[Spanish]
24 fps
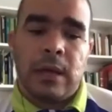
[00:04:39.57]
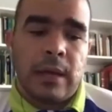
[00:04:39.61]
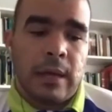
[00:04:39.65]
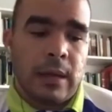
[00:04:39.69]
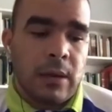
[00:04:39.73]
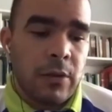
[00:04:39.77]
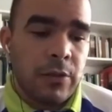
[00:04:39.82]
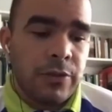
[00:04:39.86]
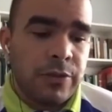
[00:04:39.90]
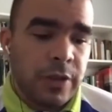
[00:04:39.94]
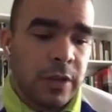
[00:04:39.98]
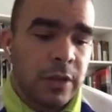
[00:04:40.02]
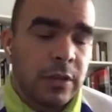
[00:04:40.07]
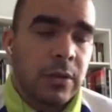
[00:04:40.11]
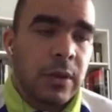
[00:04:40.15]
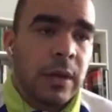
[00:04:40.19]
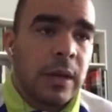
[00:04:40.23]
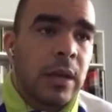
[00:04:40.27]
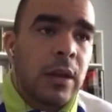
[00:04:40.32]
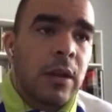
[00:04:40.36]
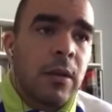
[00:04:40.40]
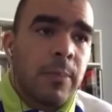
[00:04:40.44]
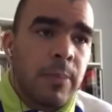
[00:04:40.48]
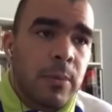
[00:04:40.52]
Eh, lo cierto
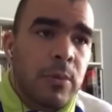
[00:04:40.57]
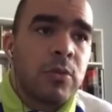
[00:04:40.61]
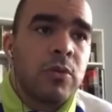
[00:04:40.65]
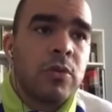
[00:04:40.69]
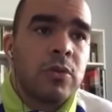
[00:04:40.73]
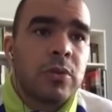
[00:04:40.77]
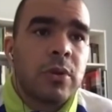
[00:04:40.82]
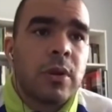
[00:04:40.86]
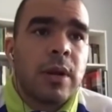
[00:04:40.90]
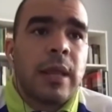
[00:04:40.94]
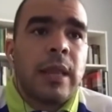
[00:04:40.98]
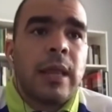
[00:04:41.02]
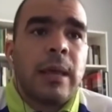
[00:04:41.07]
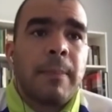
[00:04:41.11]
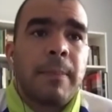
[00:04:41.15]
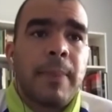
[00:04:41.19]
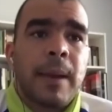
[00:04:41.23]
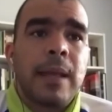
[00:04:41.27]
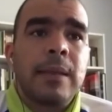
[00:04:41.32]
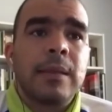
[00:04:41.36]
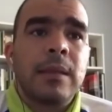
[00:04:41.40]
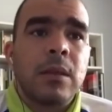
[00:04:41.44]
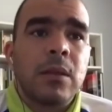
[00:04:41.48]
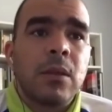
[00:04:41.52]
es que los productores de
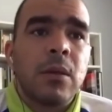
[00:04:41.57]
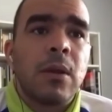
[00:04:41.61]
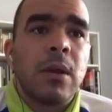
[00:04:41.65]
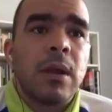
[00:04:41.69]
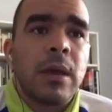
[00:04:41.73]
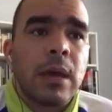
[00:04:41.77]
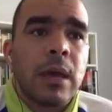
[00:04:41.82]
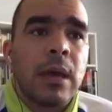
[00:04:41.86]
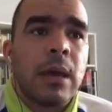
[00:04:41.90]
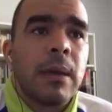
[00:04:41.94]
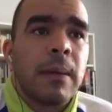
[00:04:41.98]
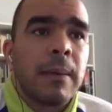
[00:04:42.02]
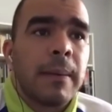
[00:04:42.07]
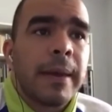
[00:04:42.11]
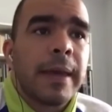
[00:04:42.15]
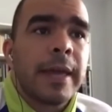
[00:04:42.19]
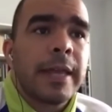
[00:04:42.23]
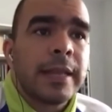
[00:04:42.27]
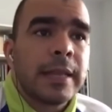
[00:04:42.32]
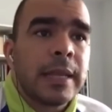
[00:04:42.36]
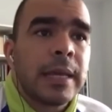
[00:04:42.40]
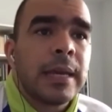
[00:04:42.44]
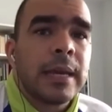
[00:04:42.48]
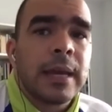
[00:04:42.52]
plátano le
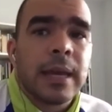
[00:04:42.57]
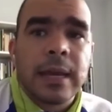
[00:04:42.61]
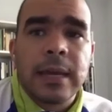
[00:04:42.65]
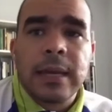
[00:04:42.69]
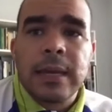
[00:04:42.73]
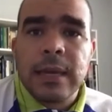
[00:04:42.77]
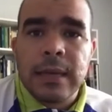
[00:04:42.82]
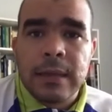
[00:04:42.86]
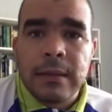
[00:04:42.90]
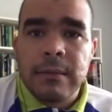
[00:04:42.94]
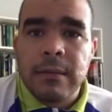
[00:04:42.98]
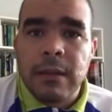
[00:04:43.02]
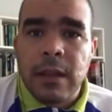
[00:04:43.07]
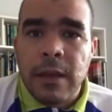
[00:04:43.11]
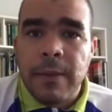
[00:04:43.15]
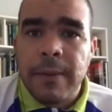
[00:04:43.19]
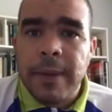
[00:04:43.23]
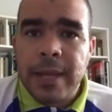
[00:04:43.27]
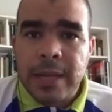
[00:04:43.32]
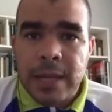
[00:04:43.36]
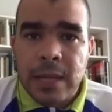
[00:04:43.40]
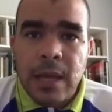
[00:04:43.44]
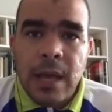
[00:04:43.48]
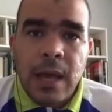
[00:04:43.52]
venden a quien le
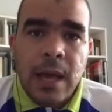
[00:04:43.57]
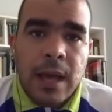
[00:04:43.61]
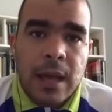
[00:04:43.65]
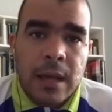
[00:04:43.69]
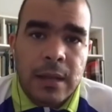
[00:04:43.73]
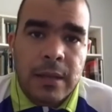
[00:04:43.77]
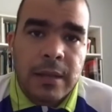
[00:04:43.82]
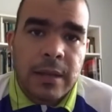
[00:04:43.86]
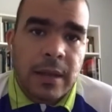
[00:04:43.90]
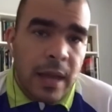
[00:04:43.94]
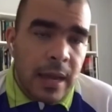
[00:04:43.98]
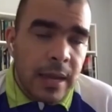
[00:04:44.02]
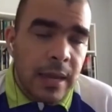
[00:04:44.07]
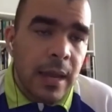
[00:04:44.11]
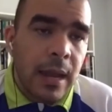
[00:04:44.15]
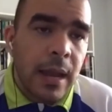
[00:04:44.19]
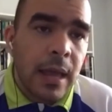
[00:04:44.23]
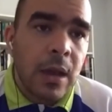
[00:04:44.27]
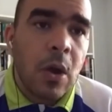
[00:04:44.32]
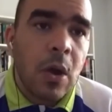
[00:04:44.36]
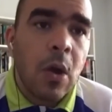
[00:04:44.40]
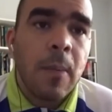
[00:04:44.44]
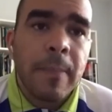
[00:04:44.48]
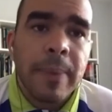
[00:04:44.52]
venda, a quien
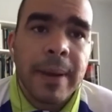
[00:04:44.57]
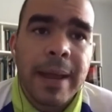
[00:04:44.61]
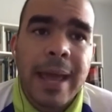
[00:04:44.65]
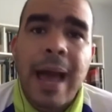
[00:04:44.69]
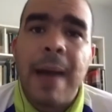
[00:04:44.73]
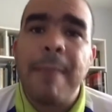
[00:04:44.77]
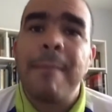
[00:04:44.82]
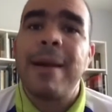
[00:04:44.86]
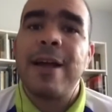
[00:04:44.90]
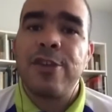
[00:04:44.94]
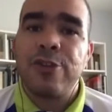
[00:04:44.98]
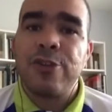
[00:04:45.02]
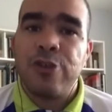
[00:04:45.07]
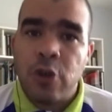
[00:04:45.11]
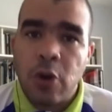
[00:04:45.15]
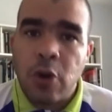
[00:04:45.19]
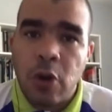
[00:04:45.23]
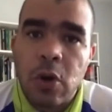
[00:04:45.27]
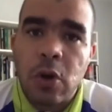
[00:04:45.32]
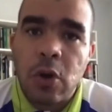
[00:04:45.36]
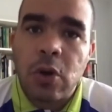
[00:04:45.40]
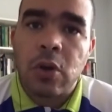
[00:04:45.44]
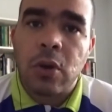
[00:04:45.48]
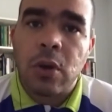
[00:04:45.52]
les compre a
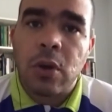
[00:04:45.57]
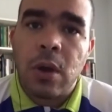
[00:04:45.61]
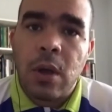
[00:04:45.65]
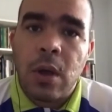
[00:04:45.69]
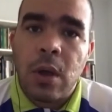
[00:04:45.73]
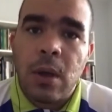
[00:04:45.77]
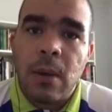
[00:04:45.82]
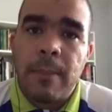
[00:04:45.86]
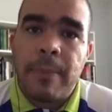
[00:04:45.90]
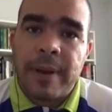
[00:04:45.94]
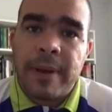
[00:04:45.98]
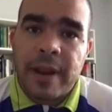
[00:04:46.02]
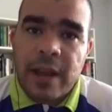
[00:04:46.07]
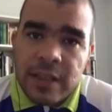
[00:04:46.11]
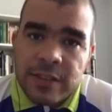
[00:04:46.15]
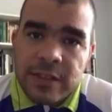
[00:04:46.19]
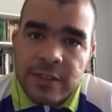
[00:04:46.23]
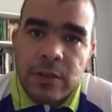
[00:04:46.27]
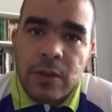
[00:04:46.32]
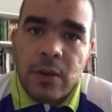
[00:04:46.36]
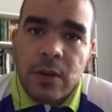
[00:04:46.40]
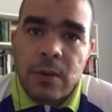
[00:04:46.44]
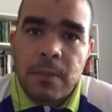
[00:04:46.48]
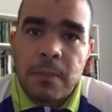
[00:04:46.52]
mayor A quien le dé
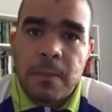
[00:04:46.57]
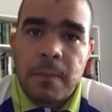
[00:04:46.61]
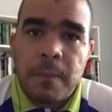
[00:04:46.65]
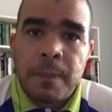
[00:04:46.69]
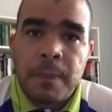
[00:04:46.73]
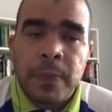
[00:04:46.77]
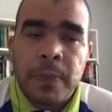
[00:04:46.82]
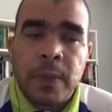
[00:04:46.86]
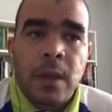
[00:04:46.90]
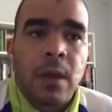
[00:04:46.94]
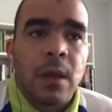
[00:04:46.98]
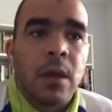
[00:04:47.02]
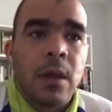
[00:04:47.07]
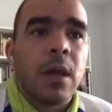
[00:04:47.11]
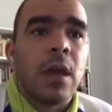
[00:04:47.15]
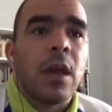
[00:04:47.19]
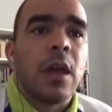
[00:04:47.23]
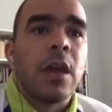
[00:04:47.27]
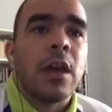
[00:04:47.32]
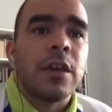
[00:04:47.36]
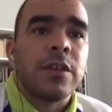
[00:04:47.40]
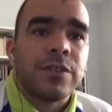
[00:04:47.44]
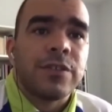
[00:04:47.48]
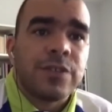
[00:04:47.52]
más rentabilidad.
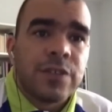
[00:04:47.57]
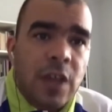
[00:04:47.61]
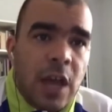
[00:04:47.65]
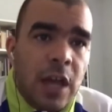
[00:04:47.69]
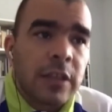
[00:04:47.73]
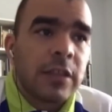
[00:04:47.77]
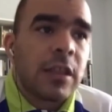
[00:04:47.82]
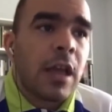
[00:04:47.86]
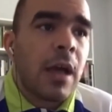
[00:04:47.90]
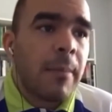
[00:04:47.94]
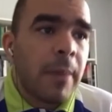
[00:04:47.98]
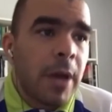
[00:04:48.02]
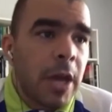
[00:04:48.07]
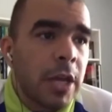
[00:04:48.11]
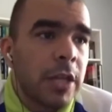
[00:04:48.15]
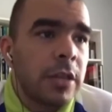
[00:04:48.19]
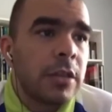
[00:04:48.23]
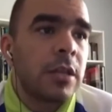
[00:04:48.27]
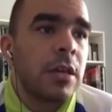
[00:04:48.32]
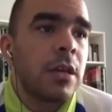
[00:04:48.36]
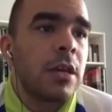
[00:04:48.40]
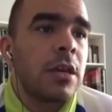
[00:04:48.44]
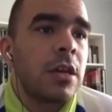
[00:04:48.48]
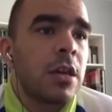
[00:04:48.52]

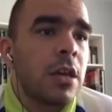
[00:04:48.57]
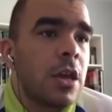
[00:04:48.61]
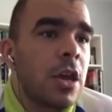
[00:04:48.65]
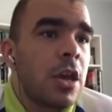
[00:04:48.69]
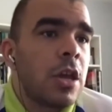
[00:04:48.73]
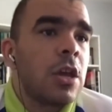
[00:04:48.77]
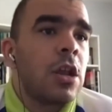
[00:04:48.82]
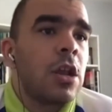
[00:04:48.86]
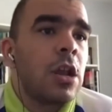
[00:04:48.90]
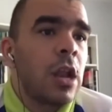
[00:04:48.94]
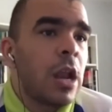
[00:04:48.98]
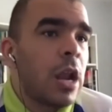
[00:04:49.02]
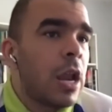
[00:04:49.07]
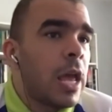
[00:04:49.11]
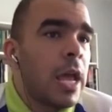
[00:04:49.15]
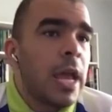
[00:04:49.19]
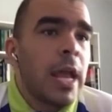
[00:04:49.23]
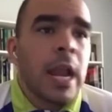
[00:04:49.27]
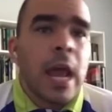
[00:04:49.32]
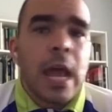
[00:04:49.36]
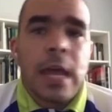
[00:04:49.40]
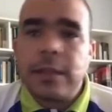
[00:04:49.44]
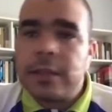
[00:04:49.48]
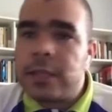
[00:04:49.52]
Exactamente. Y
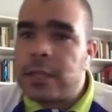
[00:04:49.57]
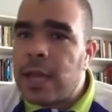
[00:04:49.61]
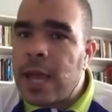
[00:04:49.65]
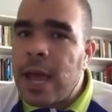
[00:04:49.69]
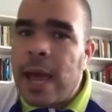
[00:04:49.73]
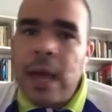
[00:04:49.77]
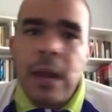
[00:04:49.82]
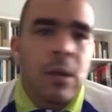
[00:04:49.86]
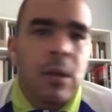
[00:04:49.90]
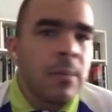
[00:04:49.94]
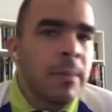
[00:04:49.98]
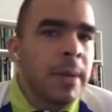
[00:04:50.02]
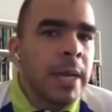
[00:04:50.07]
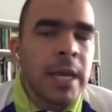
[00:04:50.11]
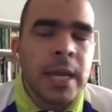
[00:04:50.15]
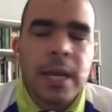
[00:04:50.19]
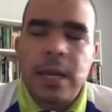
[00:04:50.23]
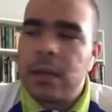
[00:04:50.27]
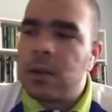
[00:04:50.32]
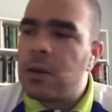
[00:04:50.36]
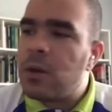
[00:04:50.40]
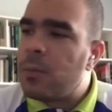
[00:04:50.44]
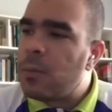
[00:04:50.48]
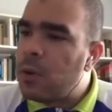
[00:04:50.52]
el haitiano,
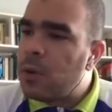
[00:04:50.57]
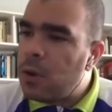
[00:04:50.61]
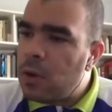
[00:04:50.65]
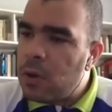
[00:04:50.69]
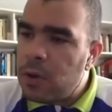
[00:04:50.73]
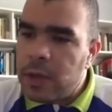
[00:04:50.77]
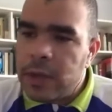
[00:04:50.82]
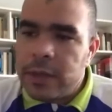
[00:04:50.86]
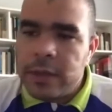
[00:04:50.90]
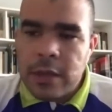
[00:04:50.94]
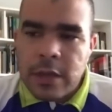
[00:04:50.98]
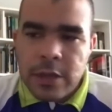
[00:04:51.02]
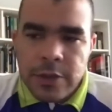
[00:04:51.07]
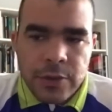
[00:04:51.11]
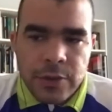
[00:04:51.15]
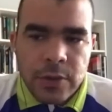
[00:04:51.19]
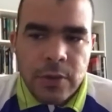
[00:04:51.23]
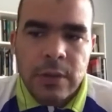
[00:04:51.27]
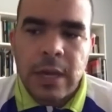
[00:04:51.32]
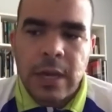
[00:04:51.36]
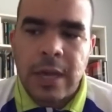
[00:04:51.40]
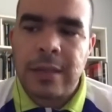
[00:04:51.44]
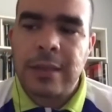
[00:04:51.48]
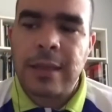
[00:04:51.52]
miren, como lo he
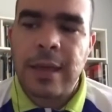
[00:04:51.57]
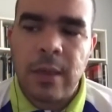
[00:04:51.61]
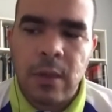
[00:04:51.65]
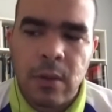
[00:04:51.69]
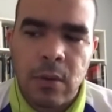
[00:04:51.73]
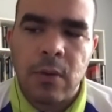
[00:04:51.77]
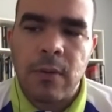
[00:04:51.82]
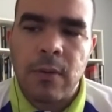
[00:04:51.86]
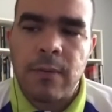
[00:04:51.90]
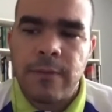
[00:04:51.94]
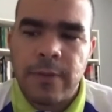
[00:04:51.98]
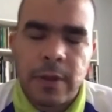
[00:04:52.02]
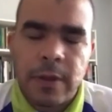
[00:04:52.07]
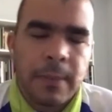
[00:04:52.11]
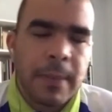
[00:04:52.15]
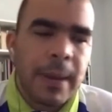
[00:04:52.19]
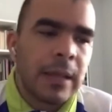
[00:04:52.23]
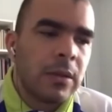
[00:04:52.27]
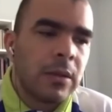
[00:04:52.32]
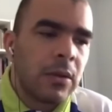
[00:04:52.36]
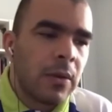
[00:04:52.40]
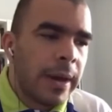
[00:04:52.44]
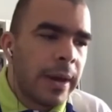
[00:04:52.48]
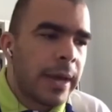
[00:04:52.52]
dicho y he estado
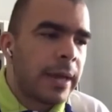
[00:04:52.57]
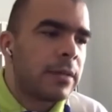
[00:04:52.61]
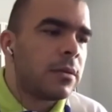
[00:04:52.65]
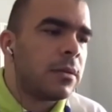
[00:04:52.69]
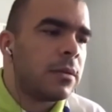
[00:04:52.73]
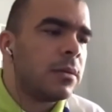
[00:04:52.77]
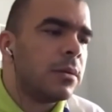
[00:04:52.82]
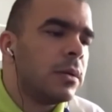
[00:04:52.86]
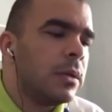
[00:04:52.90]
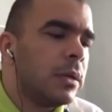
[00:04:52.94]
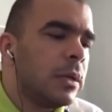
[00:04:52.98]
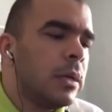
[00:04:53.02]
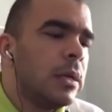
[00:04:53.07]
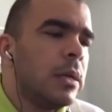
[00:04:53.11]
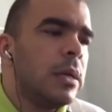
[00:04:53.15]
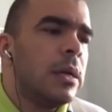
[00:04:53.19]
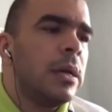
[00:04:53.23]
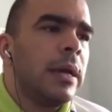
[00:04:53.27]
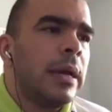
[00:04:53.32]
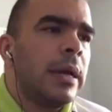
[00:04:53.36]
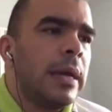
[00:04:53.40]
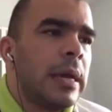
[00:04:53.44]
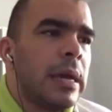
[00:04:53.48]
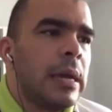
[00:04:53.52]
confirmando esto,
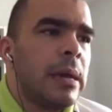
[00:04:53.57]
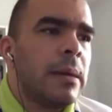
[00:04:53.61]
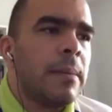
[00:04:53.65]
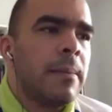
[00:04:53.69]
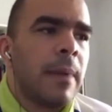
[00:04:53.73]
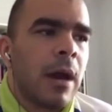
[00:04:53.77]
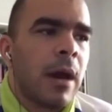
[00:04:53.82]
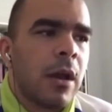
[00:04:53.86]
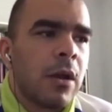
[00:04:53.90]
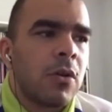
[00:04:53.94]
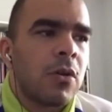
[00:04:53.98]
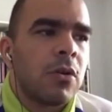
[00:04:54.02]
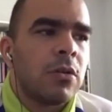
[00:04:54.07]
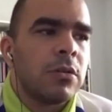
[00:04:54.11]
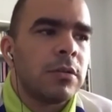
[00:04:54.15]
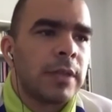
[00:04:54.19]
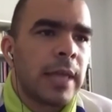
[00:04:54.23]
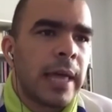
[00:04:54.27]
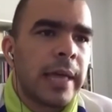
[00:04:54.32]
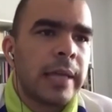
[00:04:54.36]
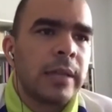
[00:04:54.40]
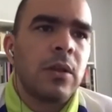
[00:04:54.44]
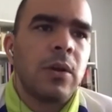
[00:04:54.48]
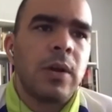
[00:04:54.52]
eh, varios
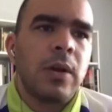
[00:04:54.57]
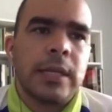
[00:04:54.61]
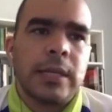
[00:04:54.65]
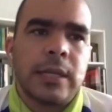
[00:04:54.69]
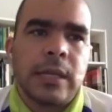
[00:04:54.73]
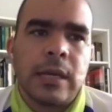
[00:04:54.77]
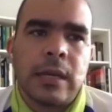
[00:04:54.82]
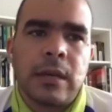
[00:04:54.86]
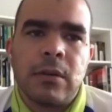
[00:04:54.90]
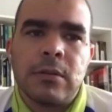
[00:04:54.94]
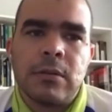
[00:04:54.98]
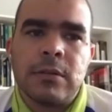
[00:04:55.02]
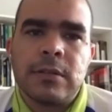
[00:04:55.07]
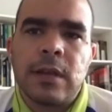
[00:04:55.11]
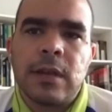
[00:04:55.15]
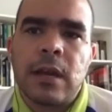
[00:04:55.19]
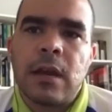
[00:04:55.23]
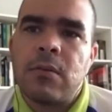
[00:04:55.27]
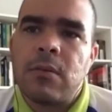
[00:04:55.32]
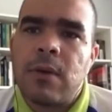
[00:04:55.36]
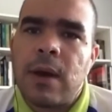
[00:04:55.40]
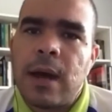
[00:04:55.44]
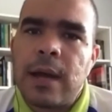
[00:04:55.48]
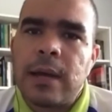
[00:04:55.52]
contactos que tengo en
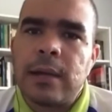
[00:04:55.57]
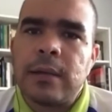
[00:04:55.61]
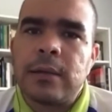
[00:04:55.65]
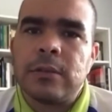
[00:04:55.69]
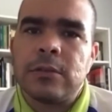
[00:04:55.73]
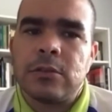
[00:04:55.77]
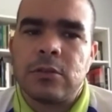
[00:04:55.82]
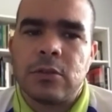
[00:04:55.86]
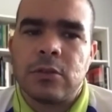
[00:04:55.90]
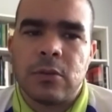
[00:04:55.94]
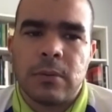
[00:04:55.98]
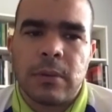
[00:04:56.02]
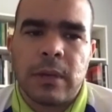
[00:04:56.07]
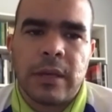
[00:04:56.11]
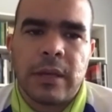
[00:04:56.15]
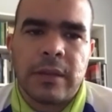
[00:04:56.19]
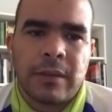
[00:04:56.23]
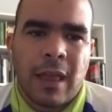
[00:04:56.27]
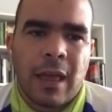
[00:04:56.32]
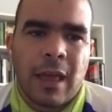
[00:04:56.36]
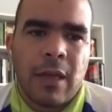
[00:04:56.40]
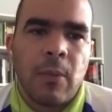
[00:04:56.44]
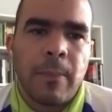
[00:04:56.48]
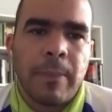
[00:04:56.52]
San Juan, he
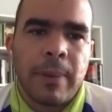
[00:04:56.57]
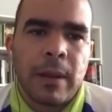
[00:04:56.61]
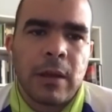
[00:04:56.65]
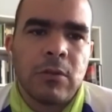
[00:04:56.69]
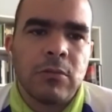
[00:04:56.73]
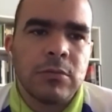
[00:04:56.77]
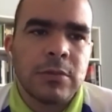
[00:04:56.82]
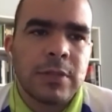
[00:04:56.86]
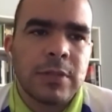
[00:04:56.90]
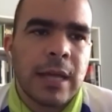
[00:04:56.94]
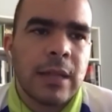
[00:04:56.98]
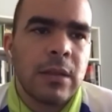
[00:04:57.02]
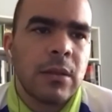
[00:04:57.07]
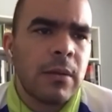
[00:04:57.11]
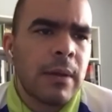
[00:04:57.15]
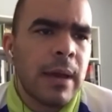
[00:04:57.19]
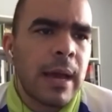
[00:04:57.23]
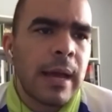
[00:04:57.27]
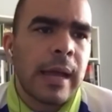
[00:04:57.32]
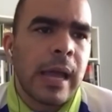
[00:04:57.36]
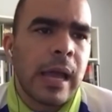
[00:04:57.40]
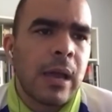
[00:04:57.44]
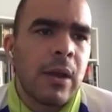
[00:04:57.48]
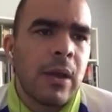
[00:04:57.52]
estado preguntando,
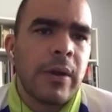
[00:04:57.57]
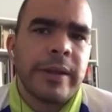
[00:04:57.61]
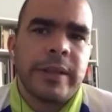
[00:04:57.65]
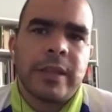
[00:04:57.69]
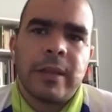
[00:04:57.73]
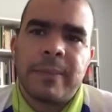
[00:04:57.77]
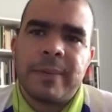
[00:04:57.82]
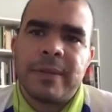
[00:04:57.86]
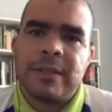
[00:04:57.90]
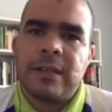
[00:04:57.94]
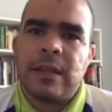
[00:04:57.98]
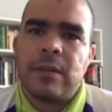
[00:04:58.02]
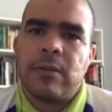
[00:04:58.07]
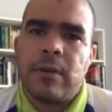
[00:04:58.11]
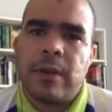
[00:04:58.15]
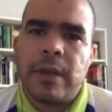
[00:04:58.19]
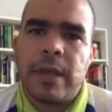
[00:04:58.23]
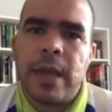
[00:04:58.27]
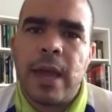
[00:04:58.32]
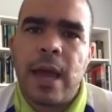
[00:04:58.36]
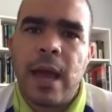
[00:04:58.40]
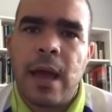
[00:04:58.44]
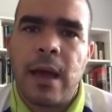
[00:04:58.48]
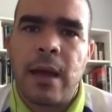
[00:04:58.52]
a ah, ¿qué, es lo que está pasando
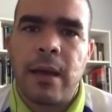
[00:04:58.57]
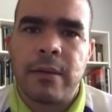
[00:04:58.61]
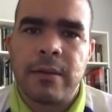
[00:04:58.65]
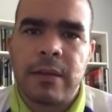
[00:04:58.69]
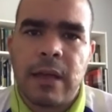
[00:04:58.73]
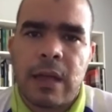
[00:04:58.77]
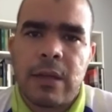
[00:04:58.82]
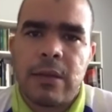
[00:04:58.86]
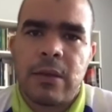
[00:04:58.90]
allá?